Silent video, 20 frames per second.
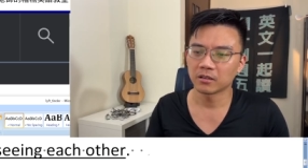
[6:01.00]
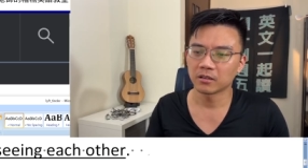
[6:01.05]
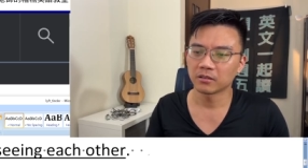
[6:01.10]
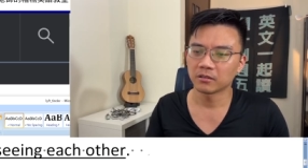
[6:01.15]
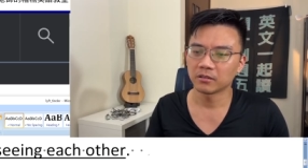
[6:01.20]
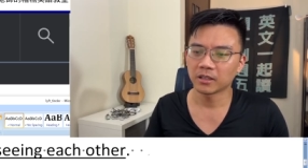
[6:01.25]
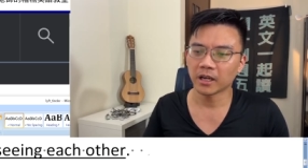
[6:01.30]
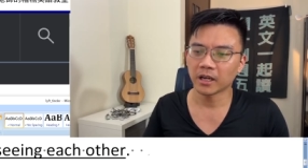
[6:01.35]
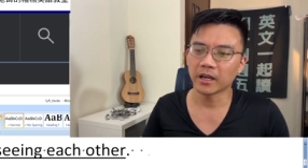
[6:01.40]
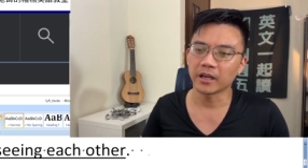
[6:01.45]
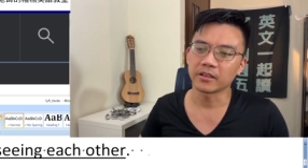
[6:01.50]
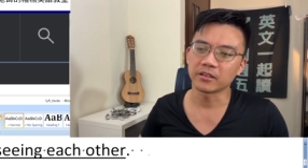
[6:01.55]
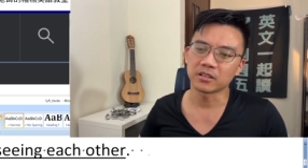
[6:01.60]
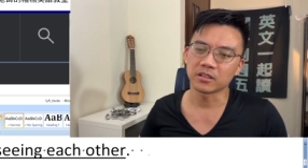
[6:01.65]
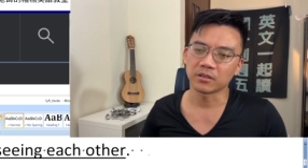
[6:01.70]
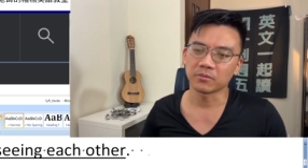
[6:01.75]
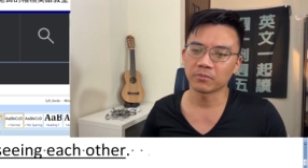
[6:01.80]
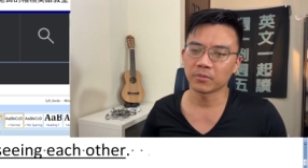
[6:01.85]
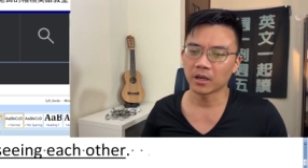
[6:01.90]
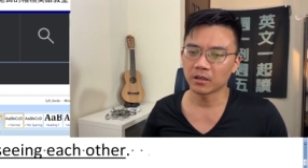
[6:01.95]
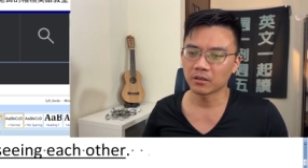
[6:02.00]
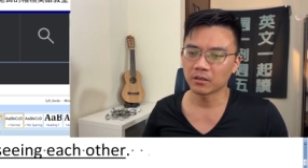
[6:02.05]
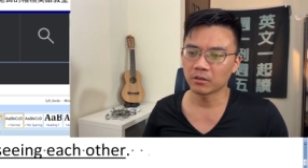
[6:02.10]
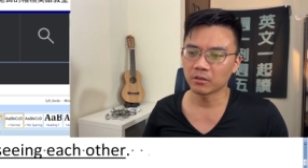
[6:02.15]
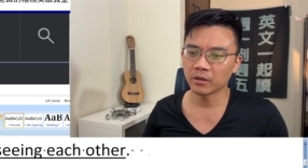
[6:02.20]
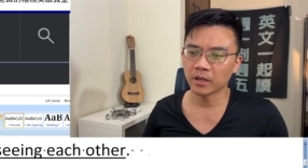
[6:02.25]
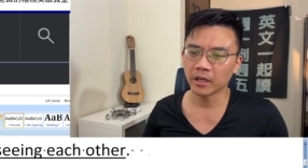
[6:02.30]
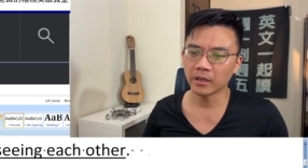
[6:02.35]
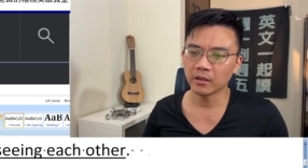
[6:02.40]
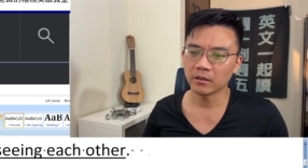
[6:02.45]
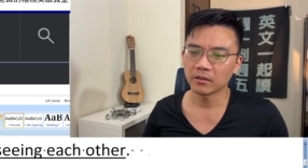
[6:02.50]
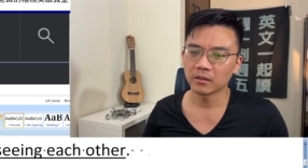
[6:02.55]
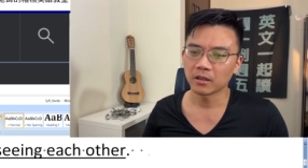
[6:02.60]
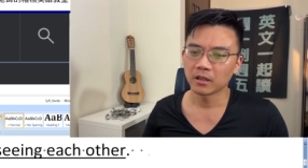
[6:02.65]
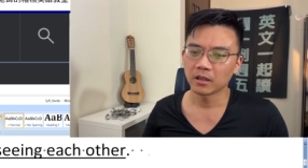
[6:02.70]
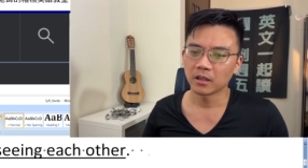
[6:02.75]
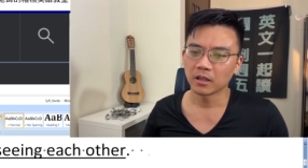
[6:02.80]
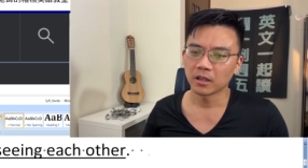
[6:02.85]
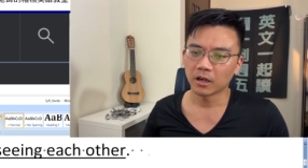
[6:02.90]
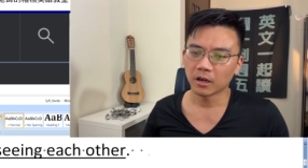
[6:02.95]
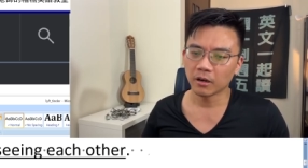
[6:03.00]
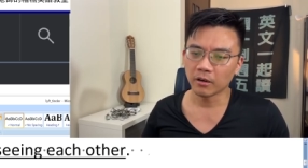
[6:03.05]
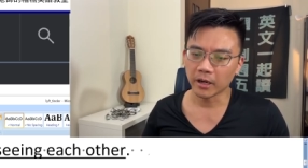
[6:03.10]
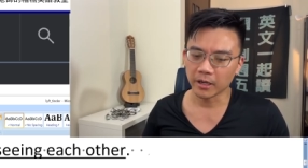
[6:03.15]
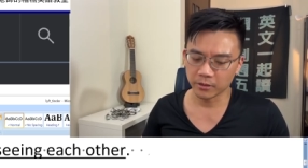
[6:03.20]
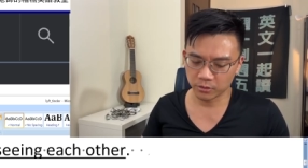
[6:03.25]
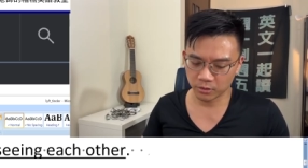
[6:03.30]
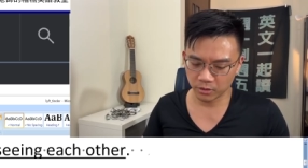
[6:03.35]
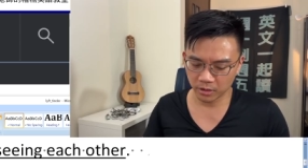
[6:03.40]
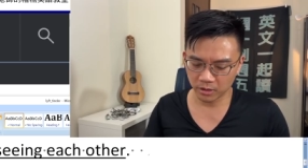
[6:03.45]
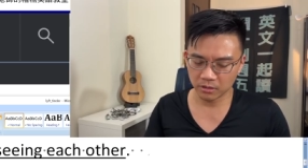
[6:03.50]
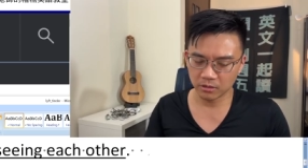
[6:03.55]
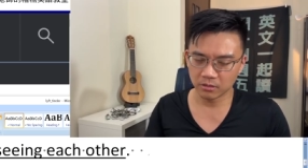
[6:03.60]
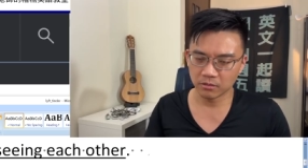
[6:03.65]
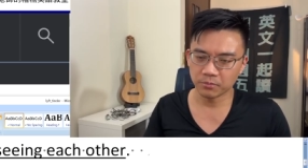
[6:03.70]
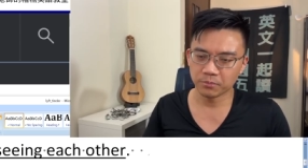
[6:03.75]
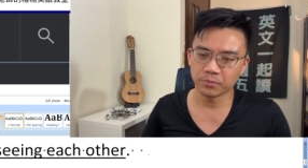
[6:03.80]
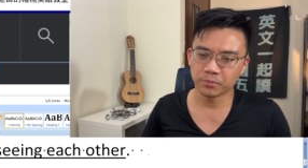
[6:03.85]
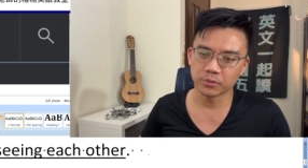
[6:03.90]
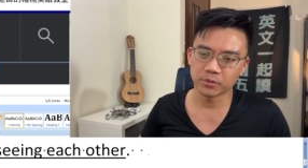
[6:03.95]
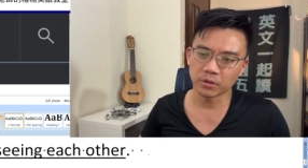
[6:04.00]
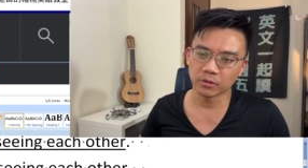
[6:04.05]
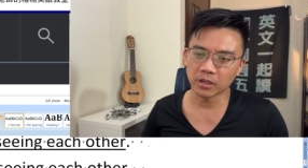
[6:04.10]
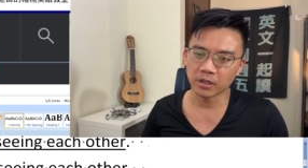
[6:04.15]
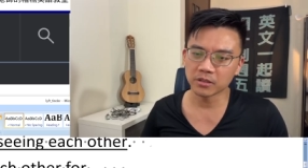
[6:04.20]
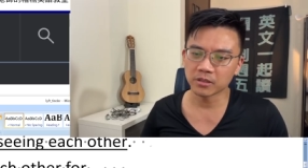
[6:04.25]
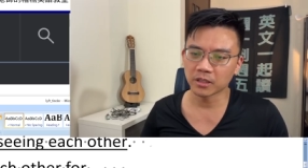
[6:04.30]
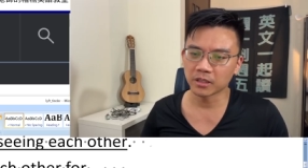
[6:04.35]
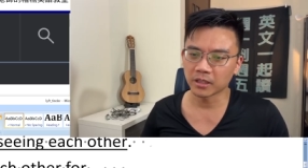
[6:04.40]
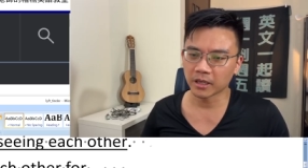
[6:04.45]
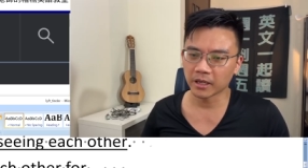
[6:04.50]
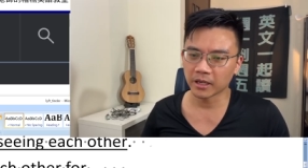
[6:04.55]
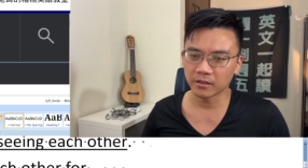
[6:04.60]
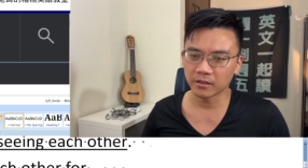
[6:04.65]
大概也行吧。OK，All right，所以补充到这里大概